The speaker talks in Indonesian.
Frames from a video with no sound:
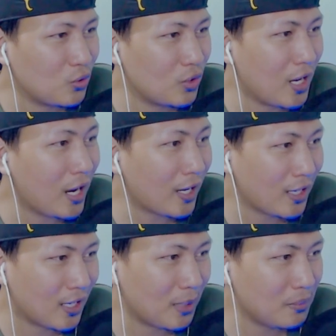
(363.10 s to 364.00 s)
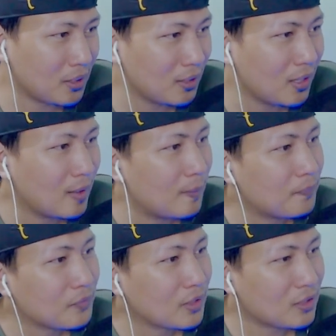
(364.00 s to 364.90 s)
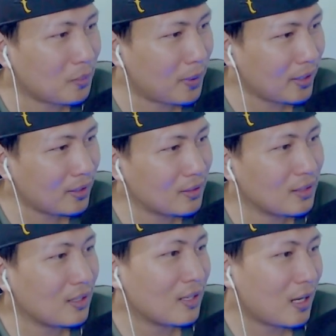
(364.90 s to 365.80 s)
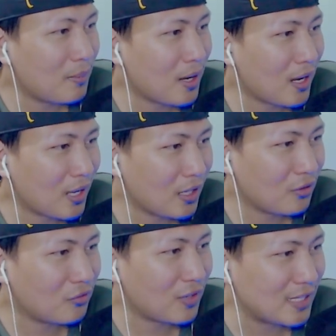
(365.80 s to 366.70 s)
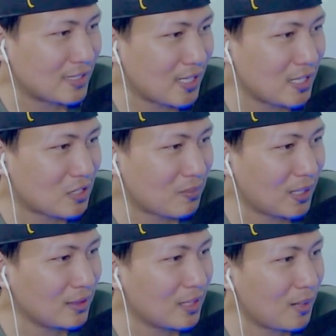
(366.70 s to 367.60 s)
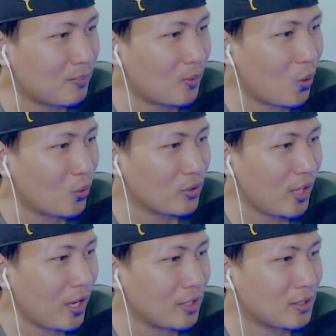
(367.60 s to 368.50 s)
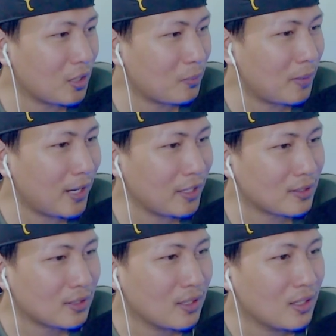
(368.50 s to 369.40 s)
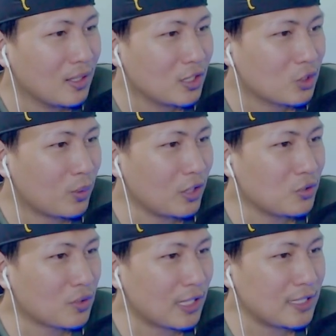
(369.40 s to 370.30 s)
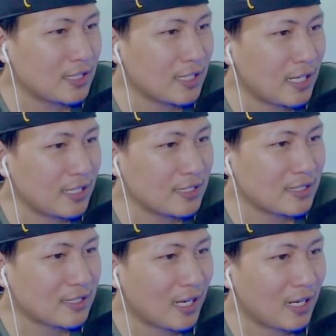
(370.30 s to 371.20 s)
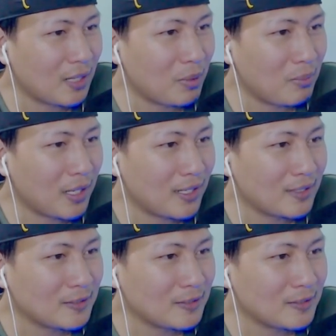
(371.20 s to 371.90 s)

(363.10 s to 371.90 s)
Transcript: dunia akhirat amin terbaik abang Alif Aziz mantap bro yeay terbaik semuanya suka di sini guys karena memang